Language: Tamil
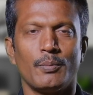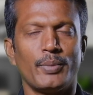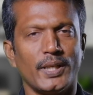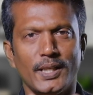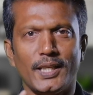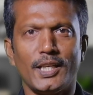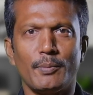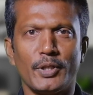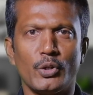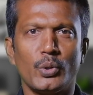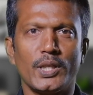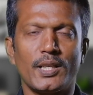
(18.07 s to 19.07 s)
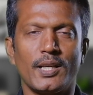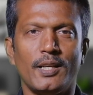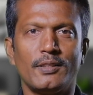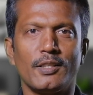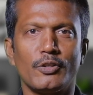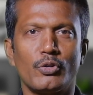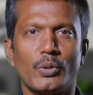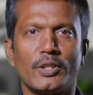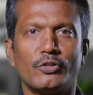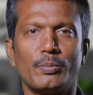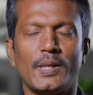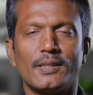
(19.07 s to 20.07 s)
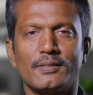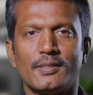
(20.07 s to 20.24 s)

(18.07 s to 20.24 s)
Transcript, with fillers: இப்போ இன்னைக்கு நம்ம யூனிக் ஹெல்த் இன்சூரன்ஸ் பிளான்